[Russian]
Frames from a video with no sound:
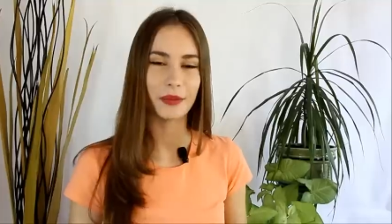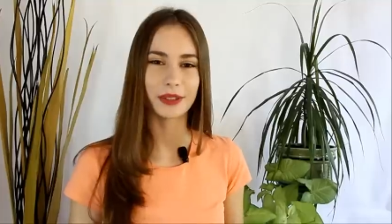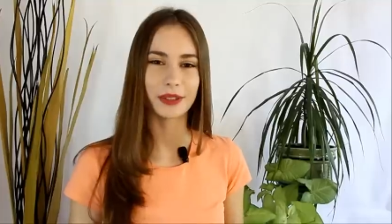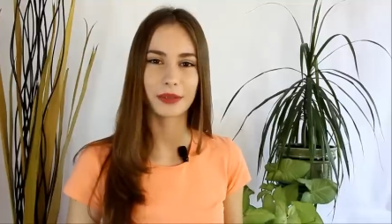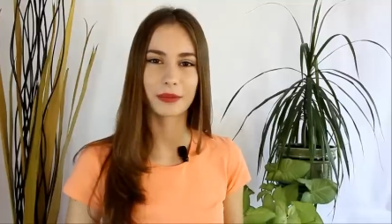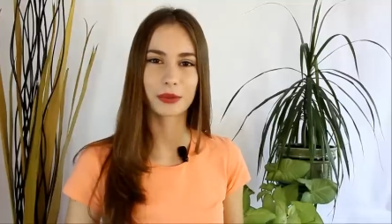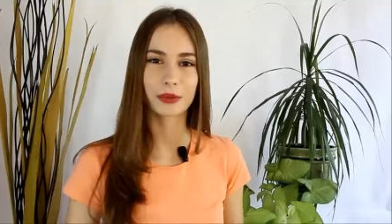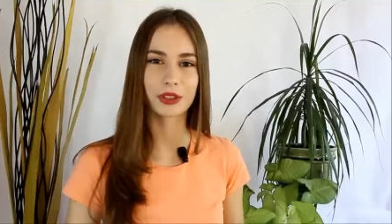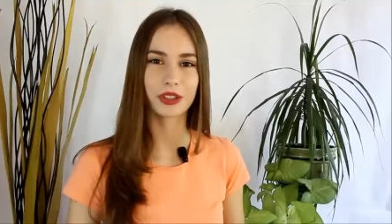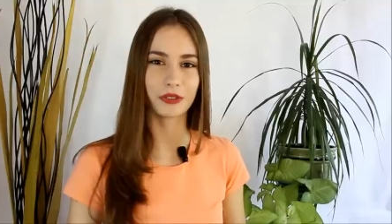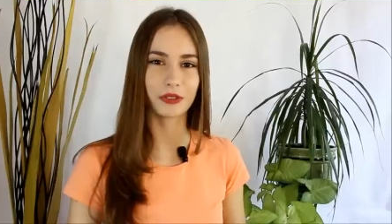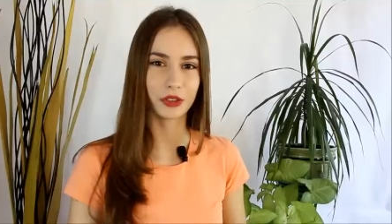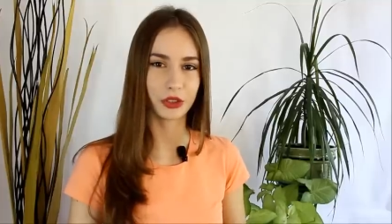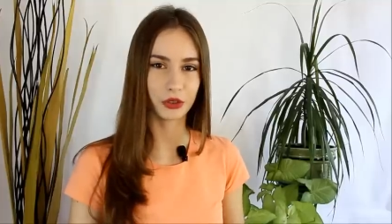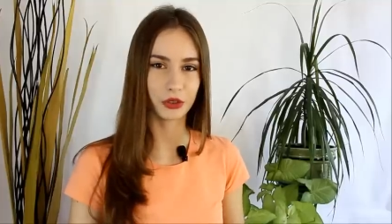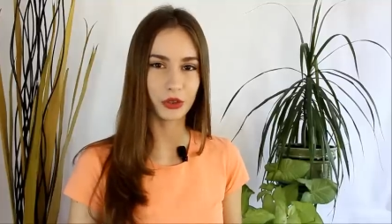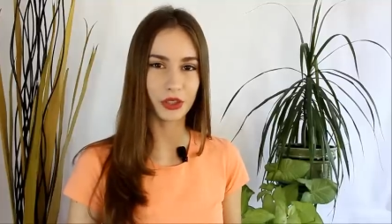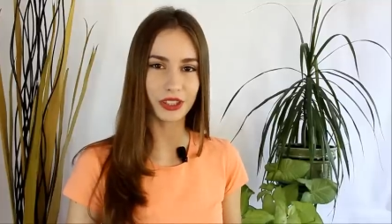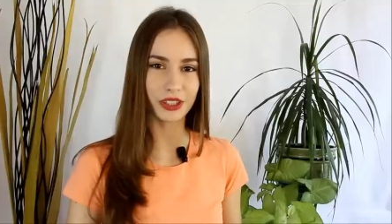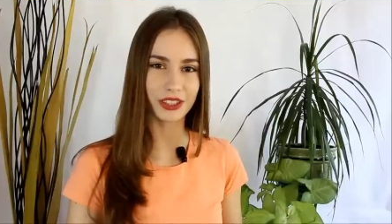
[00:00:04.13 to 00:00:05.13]
потому что
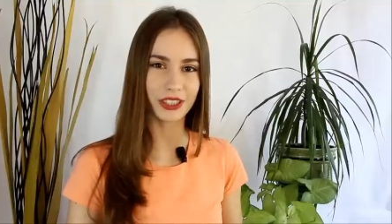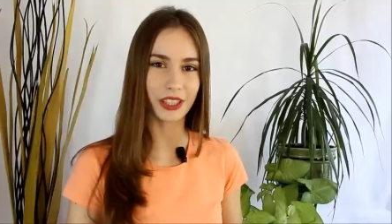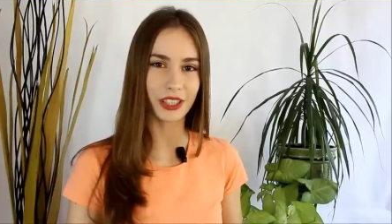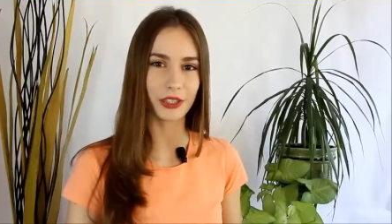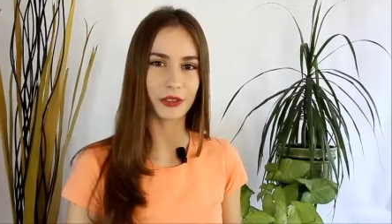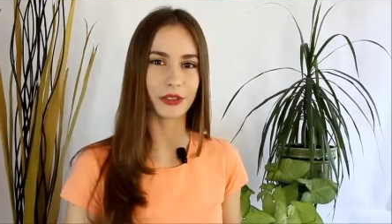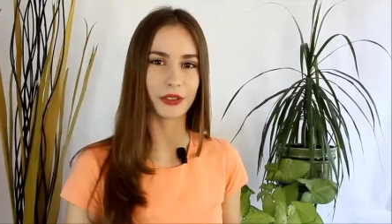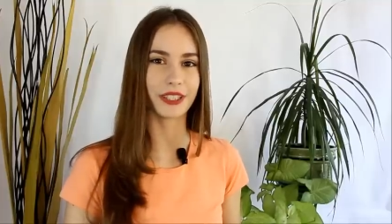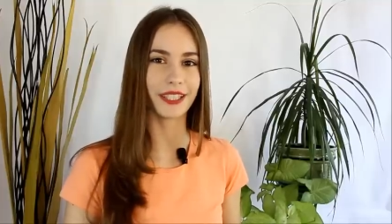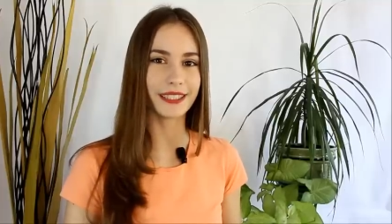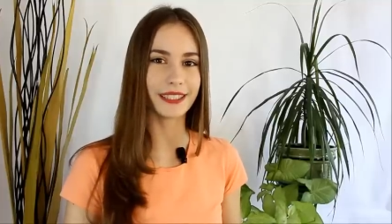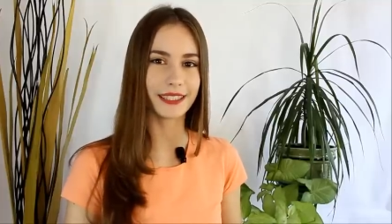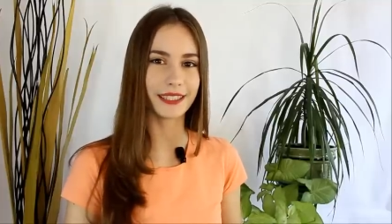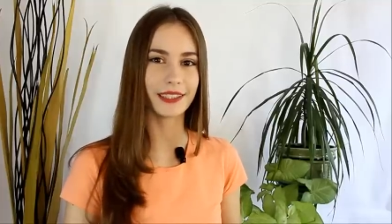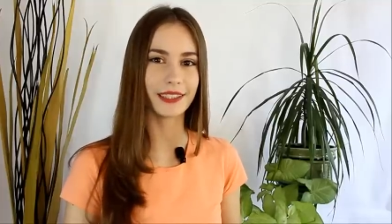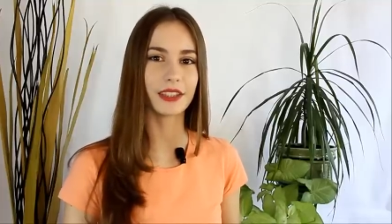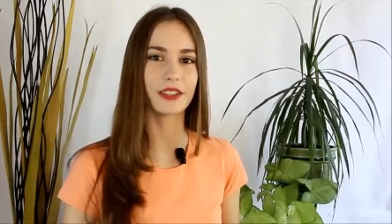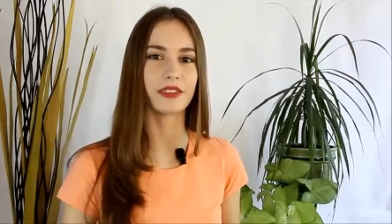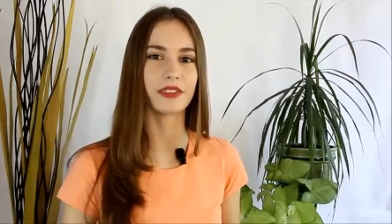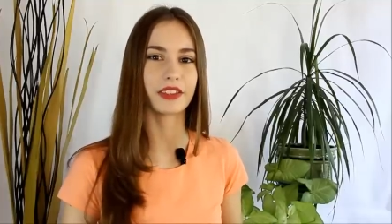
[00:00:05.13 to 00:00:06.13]
всю неделю я
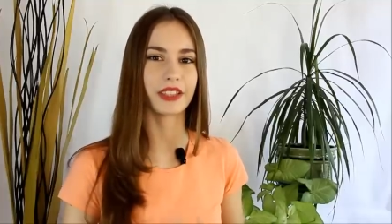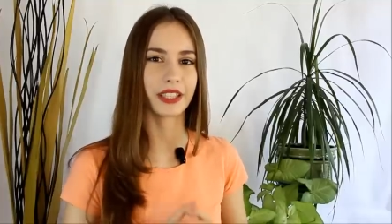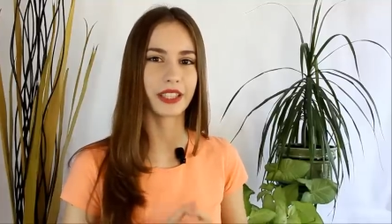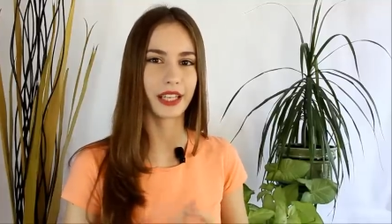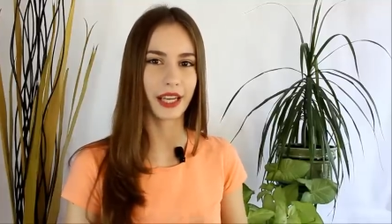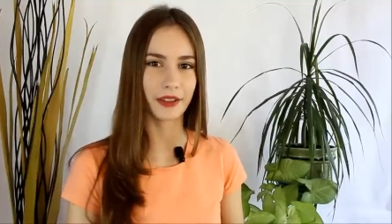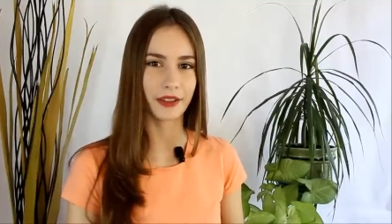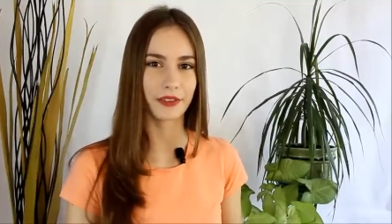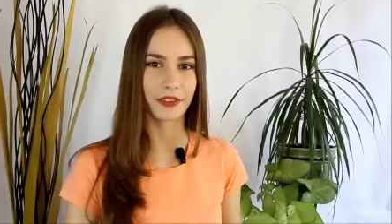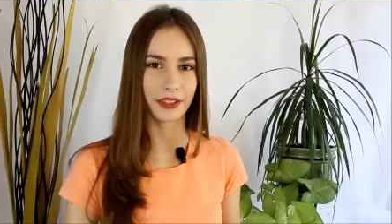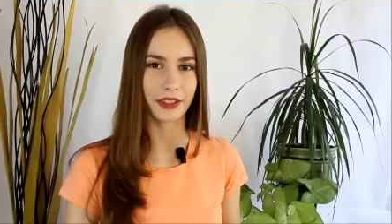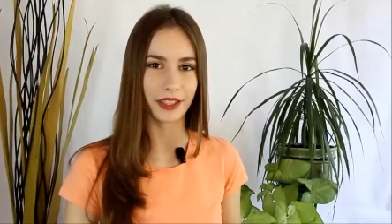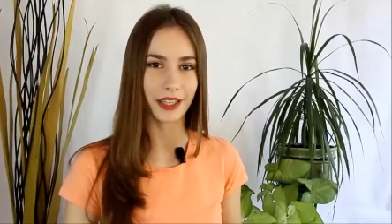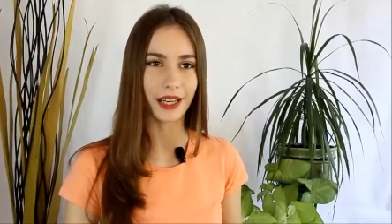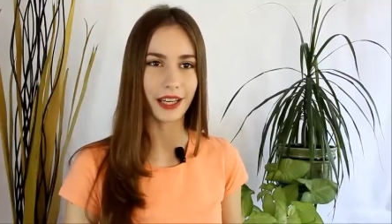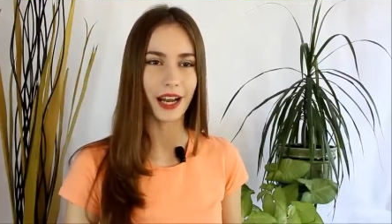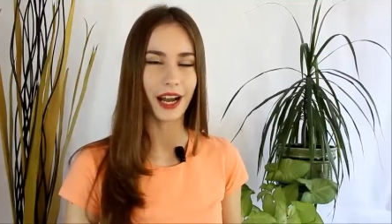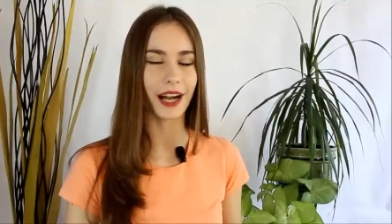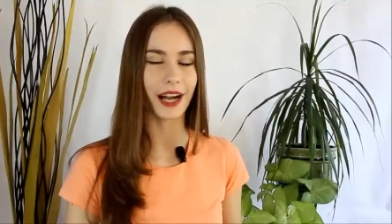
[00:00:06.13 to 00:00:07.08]
делала фотографии,